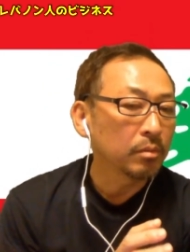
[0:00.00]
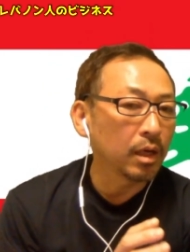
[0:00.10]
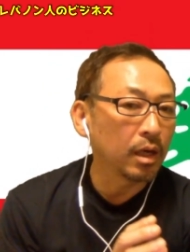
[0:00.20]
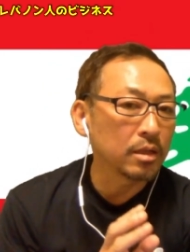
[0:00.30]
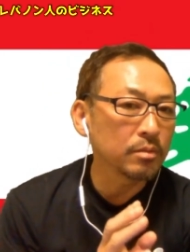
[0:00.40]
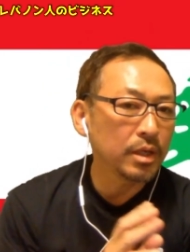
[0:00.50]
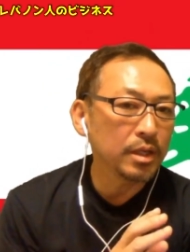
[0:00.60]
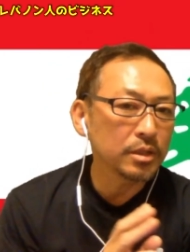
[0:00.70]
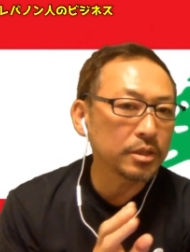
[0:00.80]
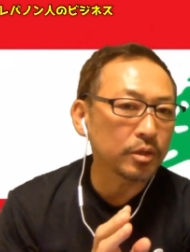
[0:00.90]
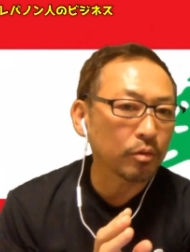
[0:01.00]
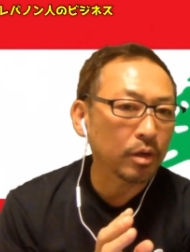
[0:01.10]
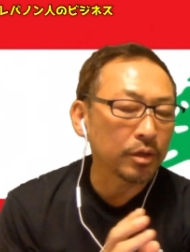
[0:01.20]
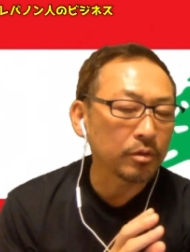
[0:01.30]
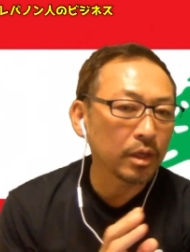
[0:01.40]
まあ、アルメニア人と
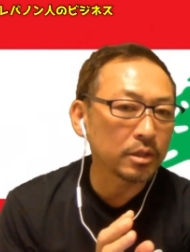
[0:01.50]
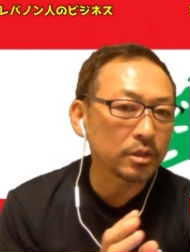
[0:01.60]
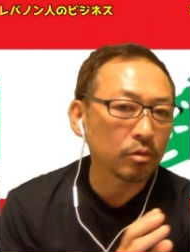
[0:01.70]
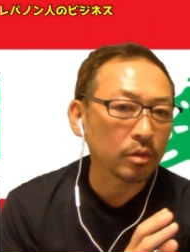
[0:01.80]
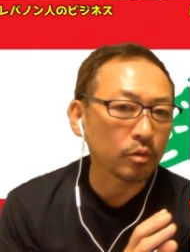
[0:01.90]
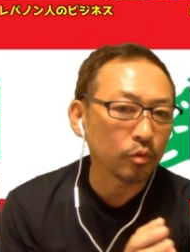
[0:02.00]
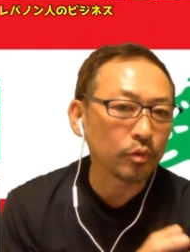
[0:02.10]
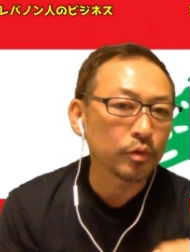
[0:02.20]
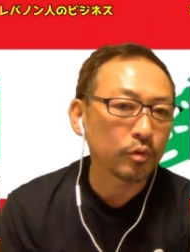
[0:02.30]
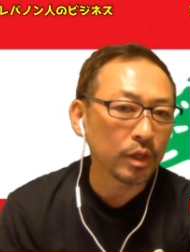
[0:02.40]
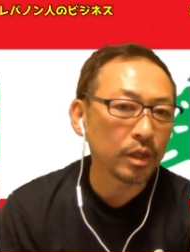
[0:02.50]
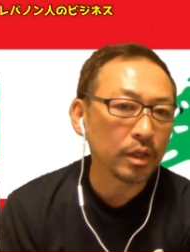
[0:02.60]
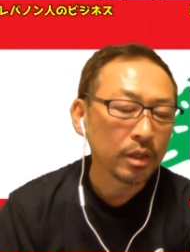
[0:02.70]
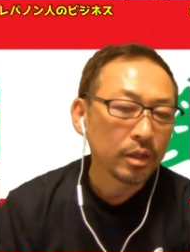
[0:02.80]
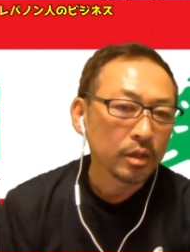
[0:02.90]
かユダヤ人とかと同様
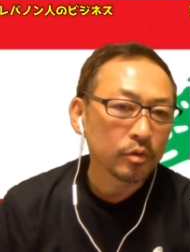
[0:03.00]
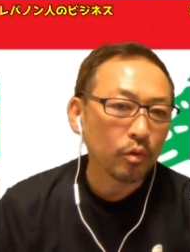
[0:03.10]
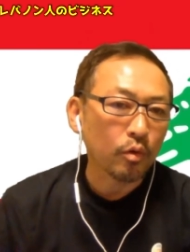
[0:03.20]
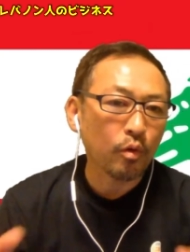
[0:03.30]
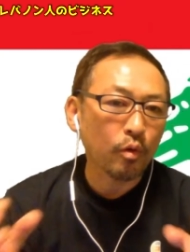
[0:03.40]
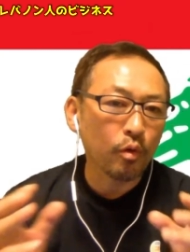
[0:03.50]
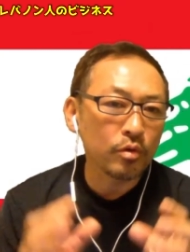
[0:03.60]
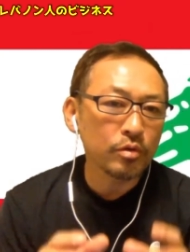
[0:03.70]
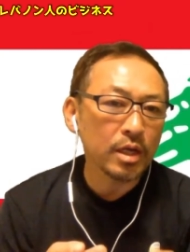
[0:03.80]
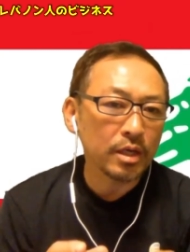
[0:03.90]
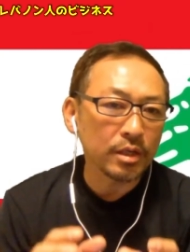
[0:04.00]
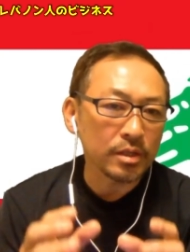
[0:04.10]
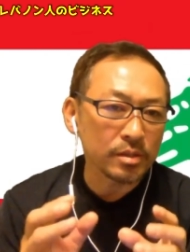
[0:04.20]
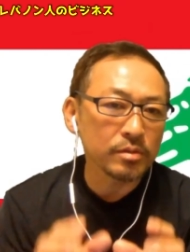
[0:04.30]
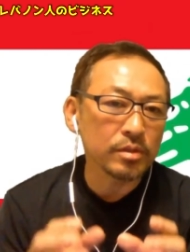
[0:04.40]
に、その国内
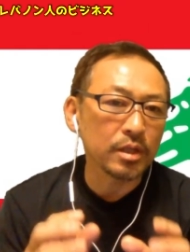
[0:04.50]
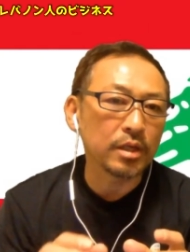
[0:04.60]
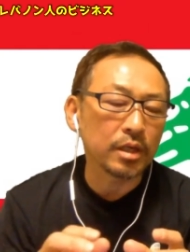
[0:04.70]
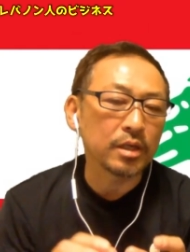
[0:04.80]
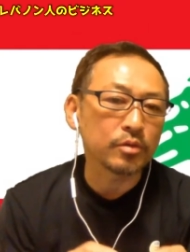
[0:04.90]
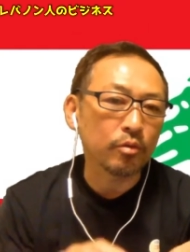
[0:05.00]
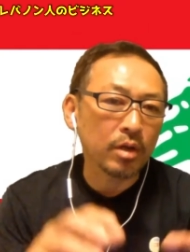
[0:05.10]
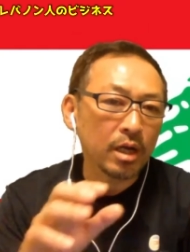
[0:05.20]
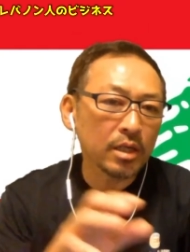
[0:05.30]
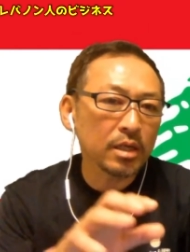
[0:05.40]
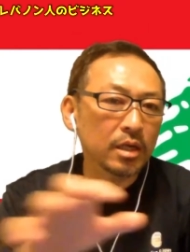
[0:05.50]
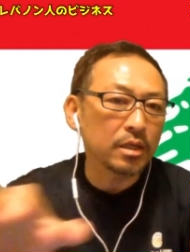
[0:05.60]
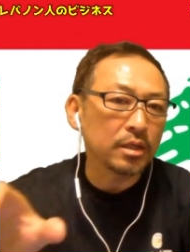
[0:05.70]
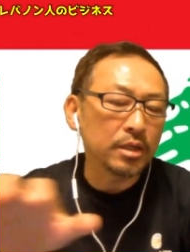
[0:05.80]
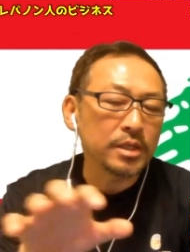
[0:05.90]
に住んでいない、その海
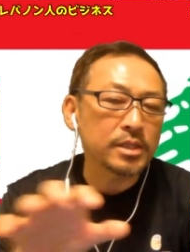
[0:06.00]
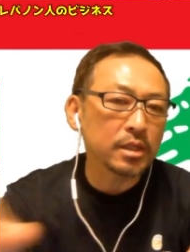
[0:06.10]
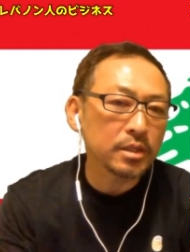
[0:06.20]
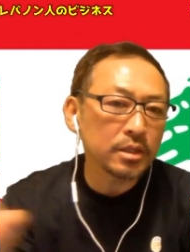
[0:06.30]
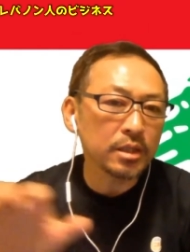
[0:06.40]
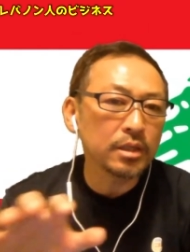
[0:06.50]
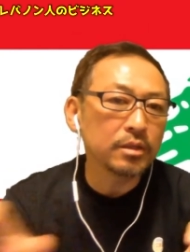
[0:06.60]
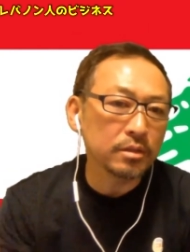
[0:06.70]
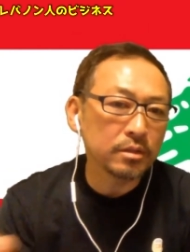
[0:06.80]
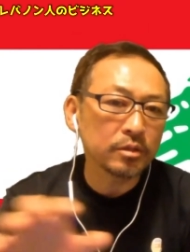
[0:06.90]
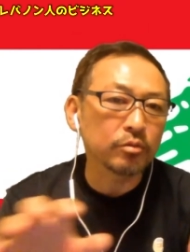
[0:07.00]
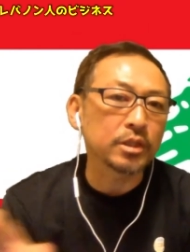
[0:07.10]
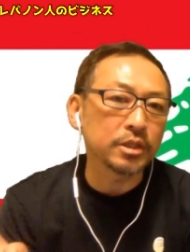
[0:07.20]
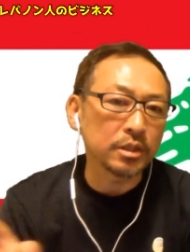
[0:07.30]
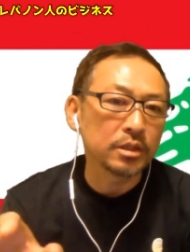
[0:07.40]
外に離散している人
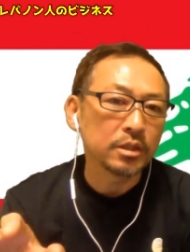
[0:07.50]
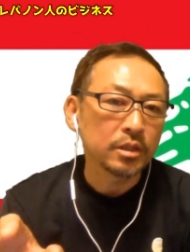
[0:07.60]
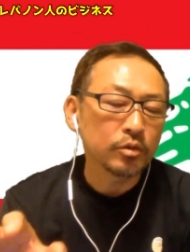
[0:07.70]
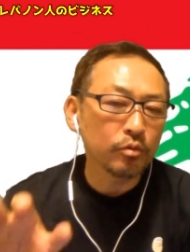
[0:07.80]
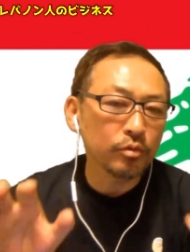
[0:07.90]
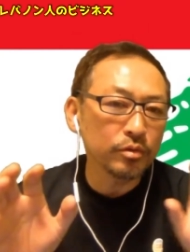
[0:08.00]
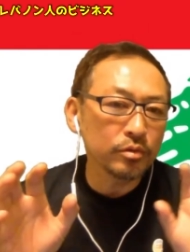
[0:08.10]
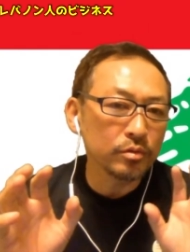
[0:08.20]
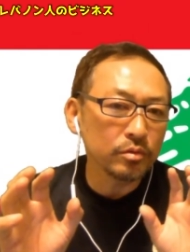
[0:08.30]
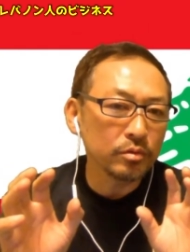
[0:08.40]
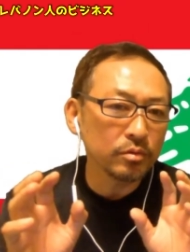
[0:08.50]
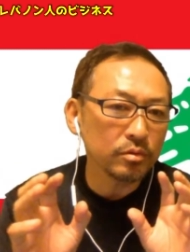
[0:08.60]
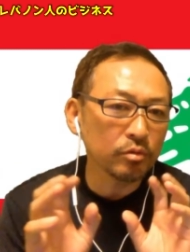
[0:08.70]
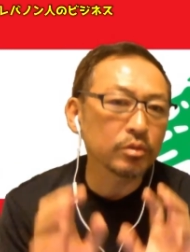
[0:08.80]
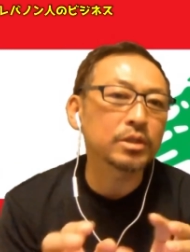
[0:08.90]
たち、そうい
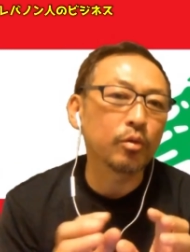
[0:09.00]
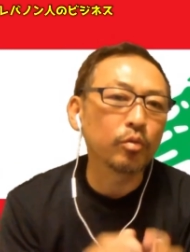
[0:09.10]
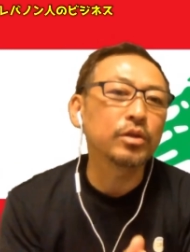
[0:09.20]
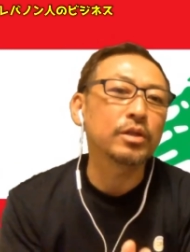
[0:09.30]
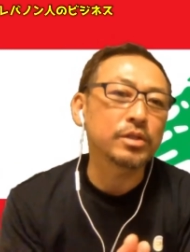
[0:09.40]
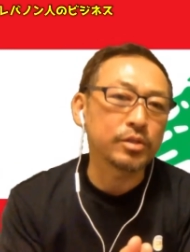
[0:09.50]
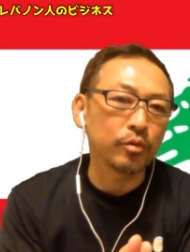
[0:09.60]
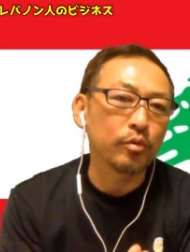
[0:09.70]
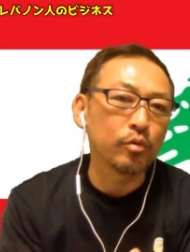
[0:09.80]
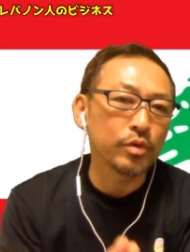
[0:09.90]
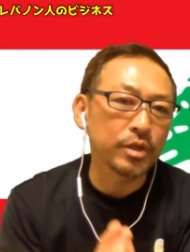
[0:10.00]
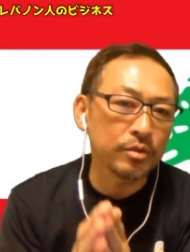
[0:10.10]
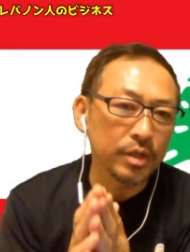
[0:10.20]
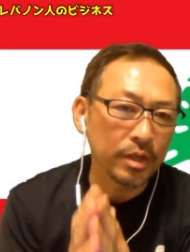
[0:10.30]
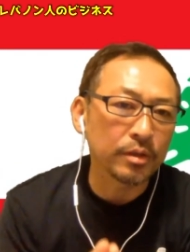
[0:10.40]
う人たちが多いんですよ。多い
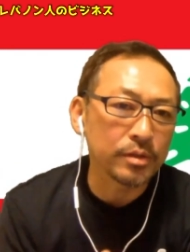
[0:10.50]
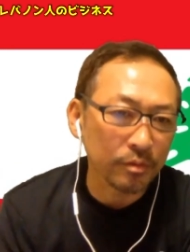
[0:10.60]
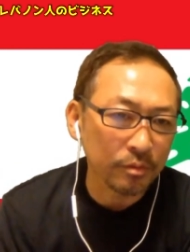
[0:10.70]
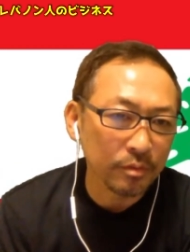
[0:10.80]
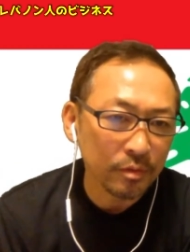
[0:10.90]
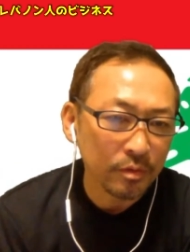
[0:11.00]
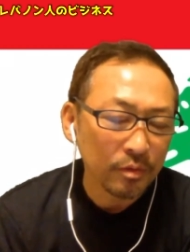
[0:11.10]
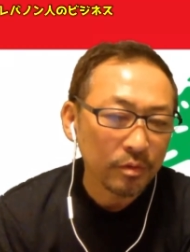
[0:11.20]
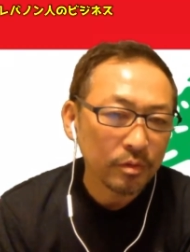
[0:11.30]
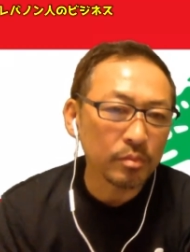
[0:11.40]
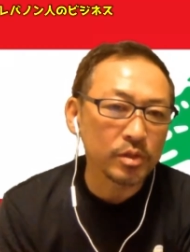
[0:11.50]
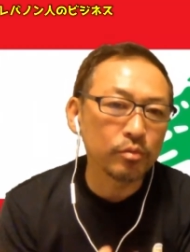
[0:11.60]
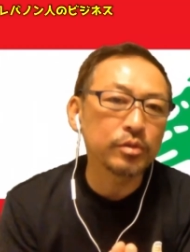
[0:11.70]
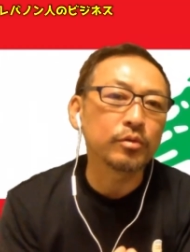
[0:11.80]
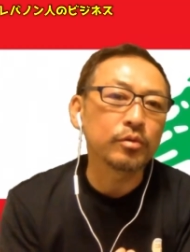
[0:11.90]
国なんですよ。で、まあ
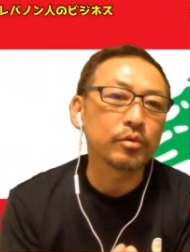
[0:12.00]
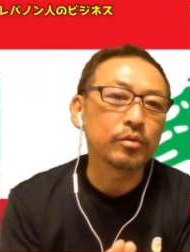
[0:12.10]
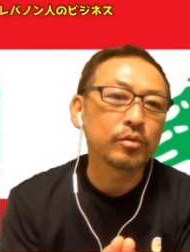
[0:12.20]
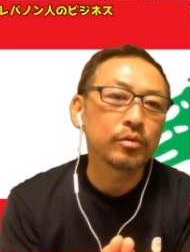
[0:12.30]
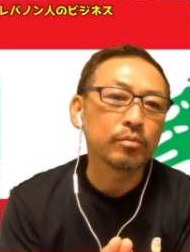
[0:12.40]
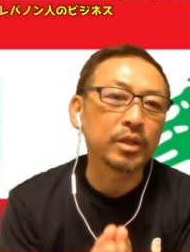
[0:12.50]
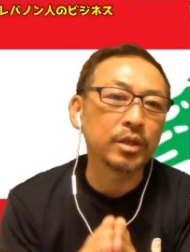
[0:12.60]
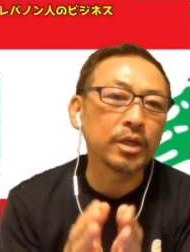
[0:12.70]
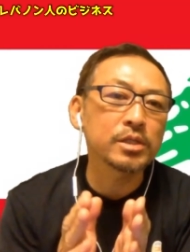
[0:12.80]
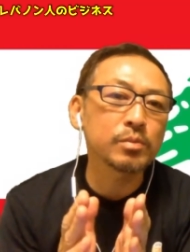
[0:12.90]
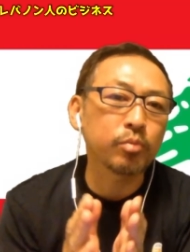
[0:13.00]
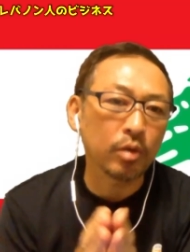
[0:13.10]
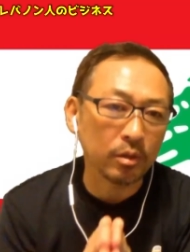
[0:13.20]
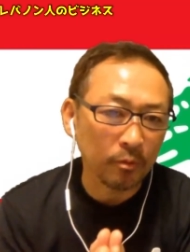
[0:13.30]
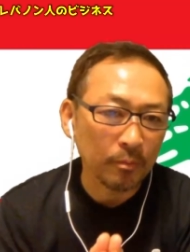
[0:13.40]
そういうのを、まあ、
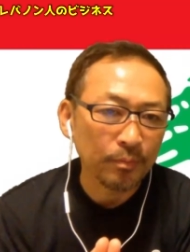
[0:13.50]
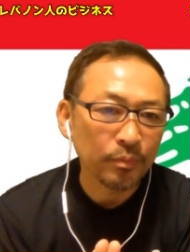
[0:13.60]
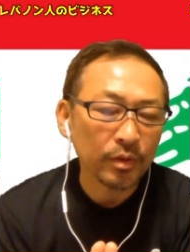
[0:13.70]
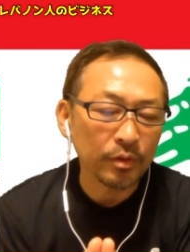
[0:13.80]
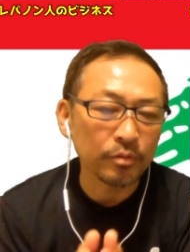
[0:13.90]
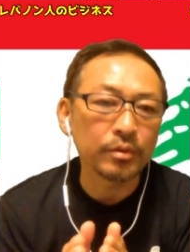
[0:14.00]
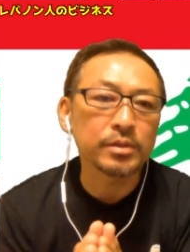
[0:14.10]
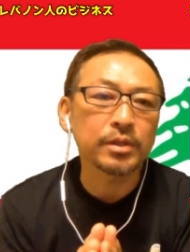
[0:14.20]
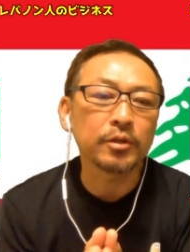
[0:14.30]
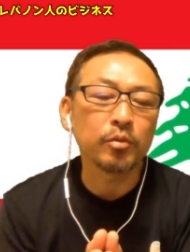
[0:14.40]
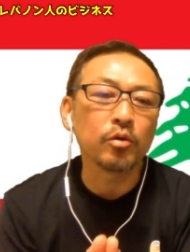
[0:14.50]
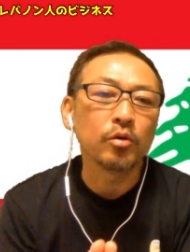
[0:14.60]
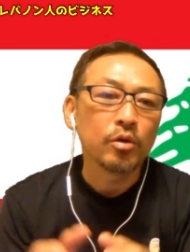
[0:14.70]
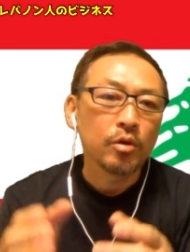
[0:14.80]
ディアスポラと言うんですけれども、